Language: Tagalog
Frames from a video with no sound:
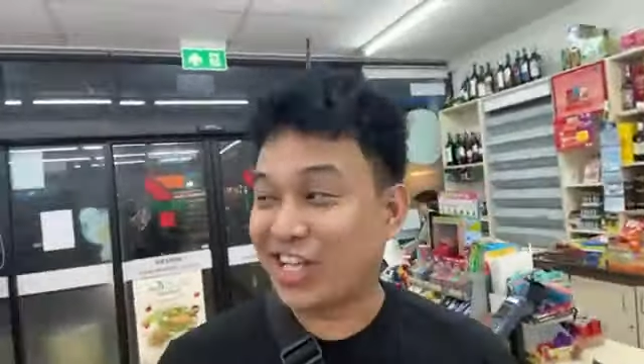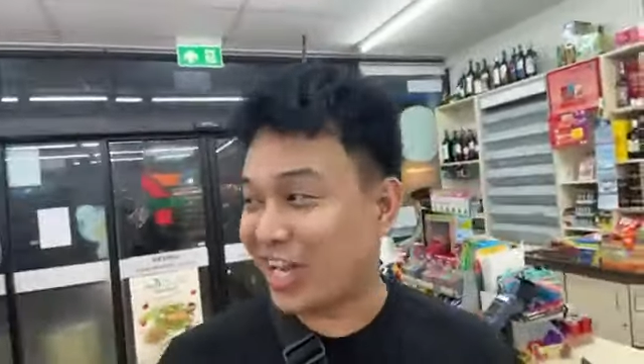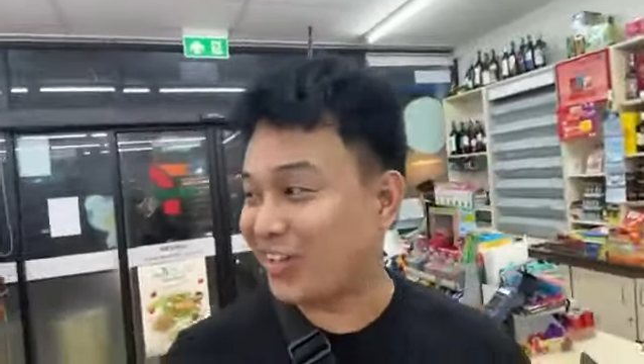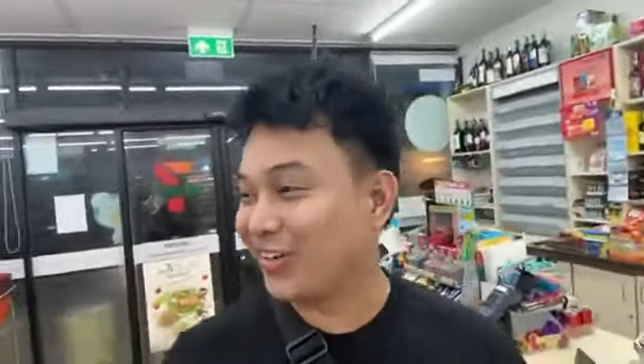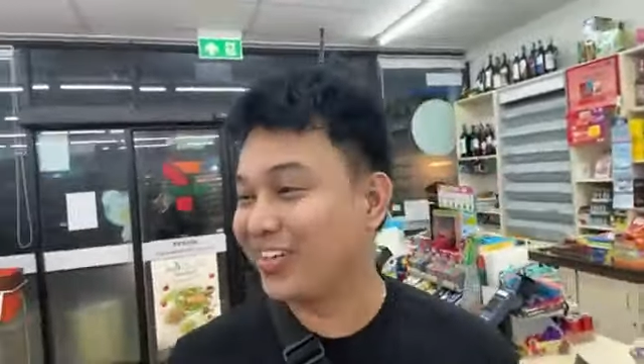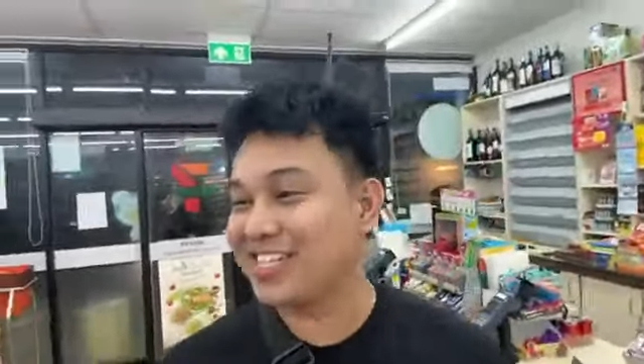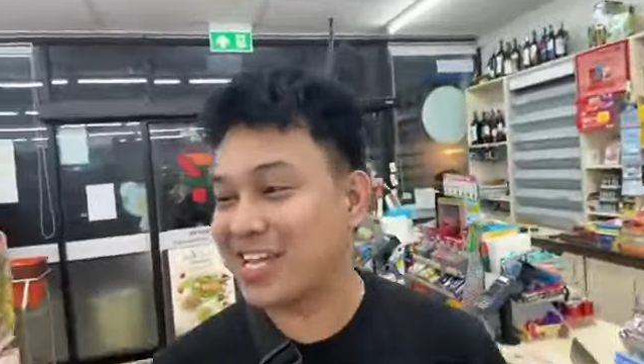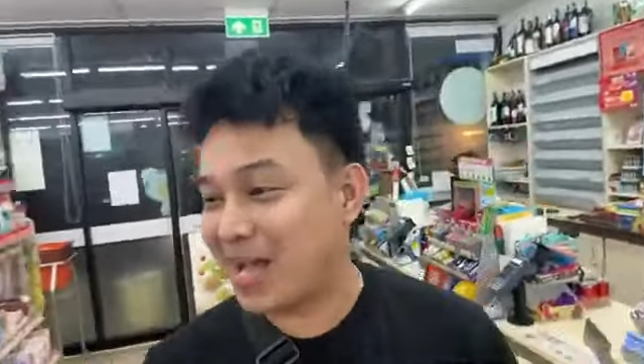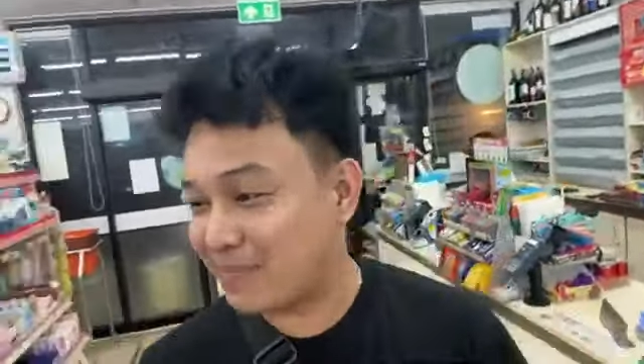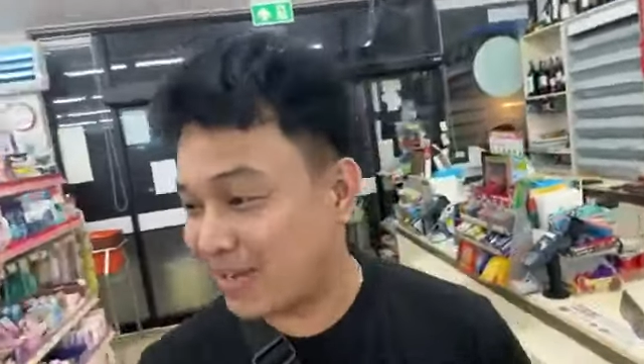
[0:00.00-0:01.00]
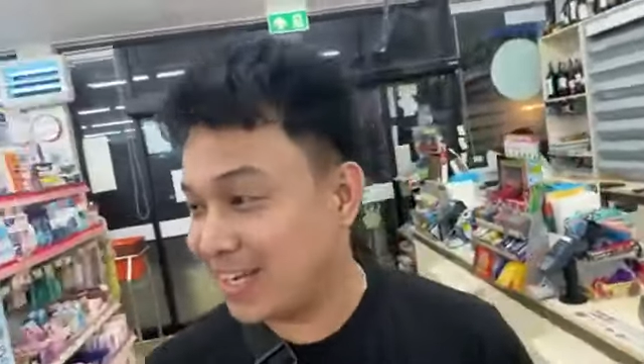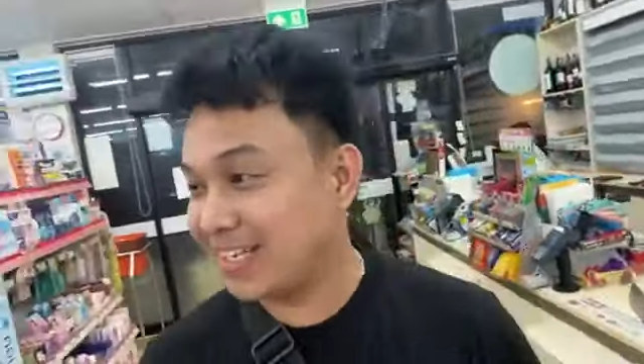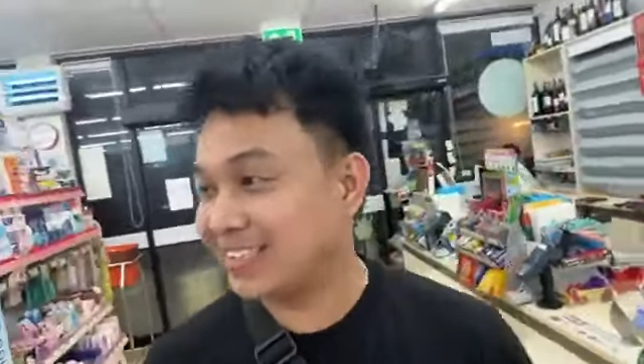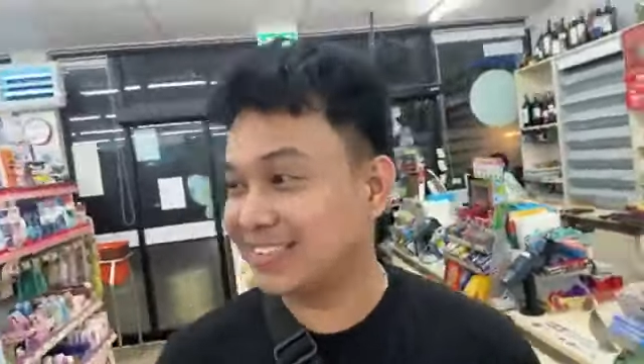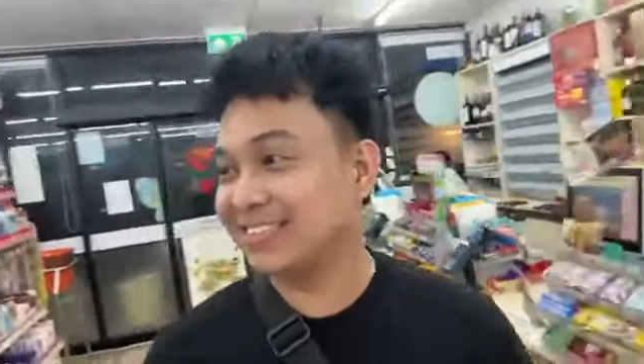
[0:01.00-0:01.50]
Dread coconut sa apat.
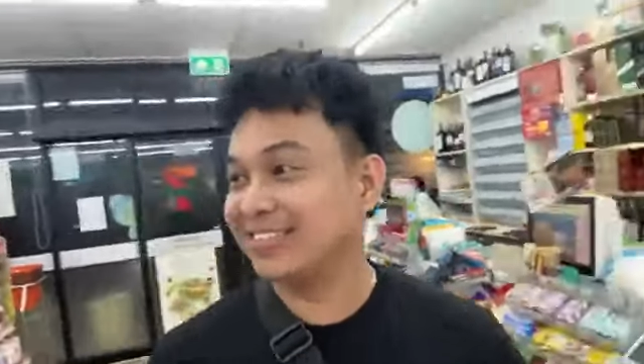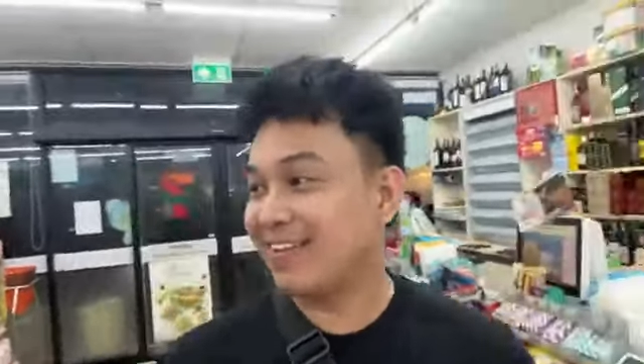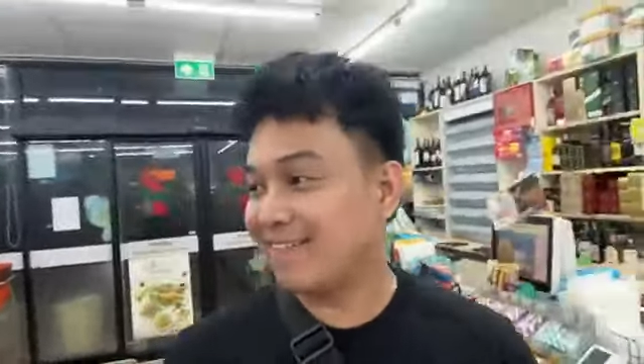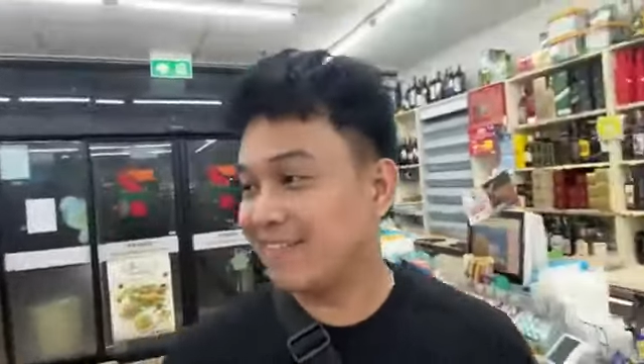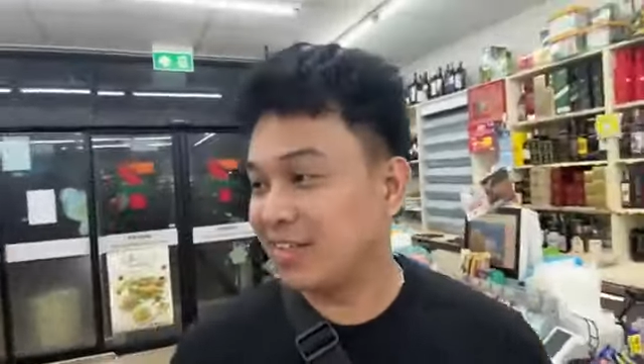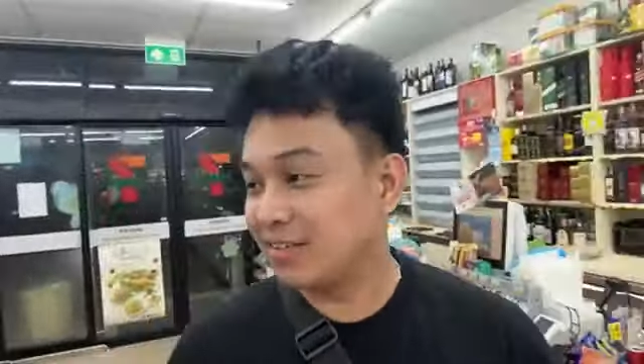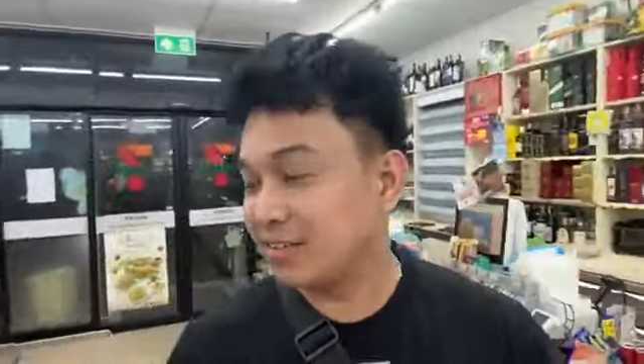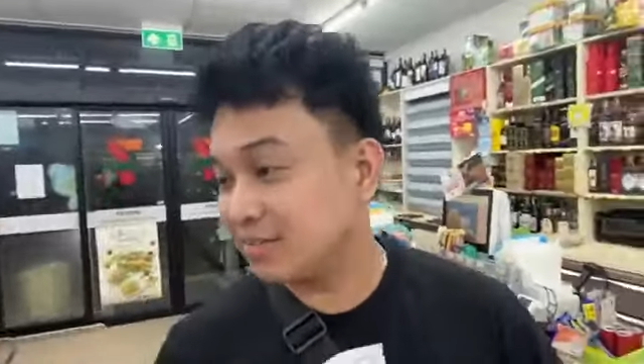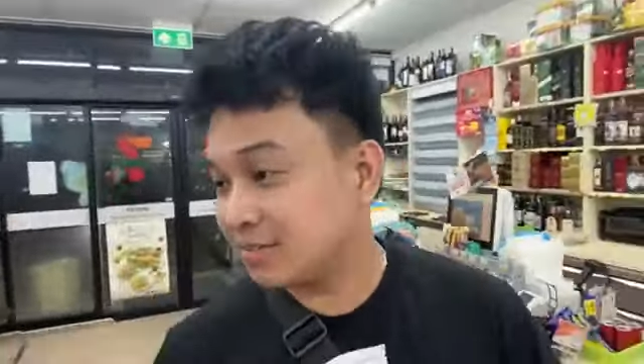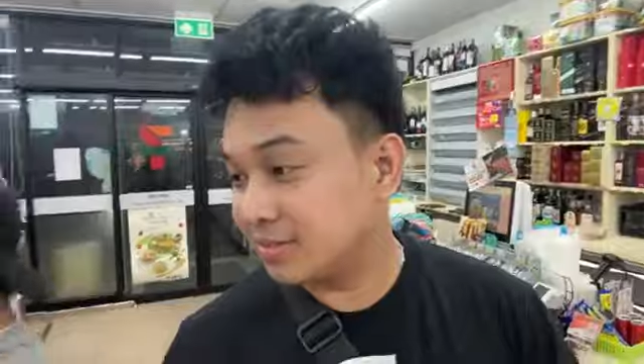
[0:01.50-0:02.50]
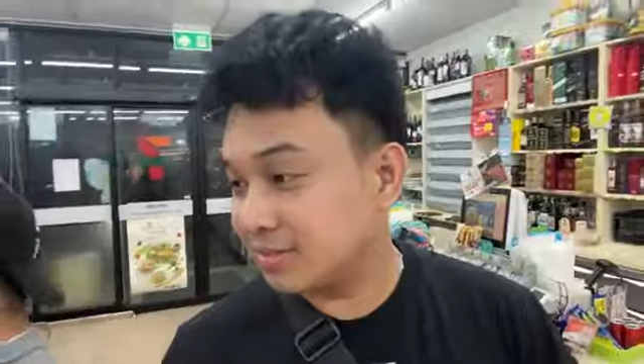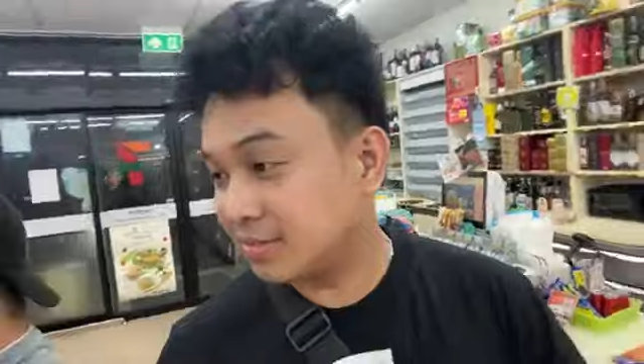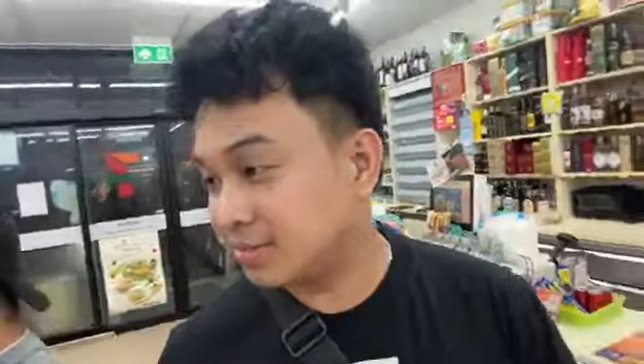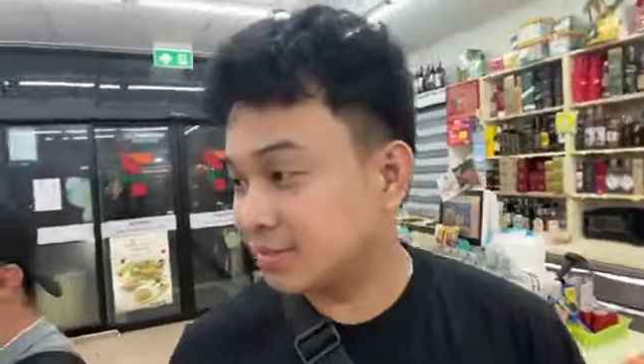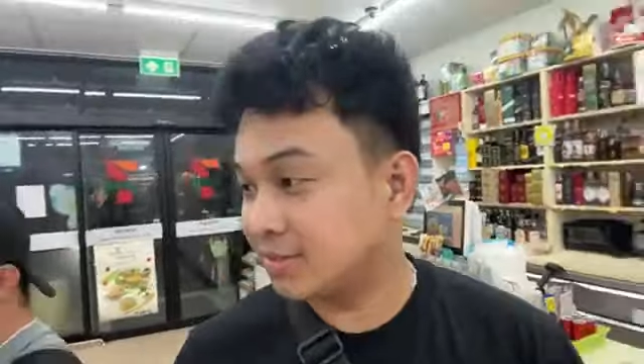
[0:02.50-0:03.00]
Dami ko yung didilit sa
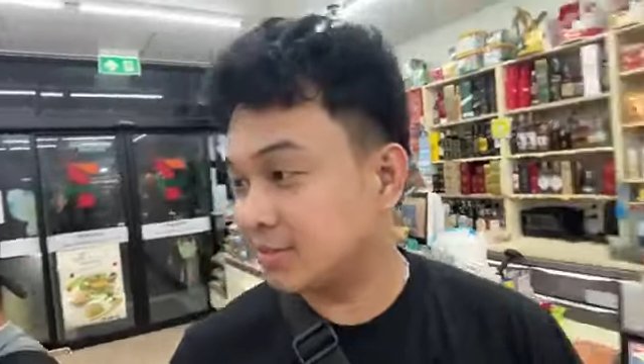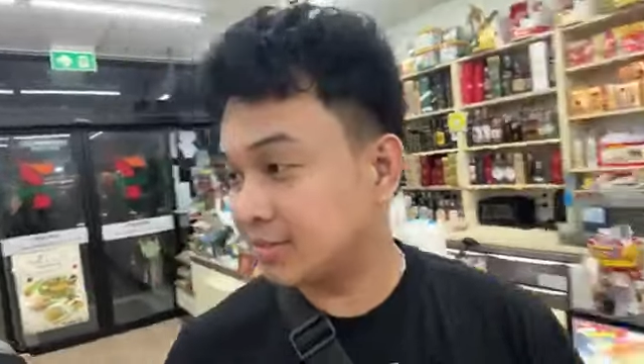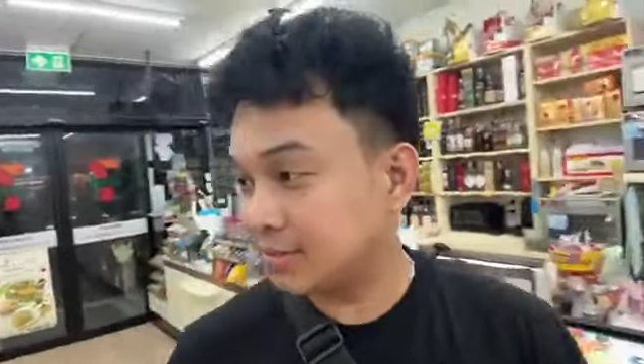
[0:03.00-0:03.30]
break ko.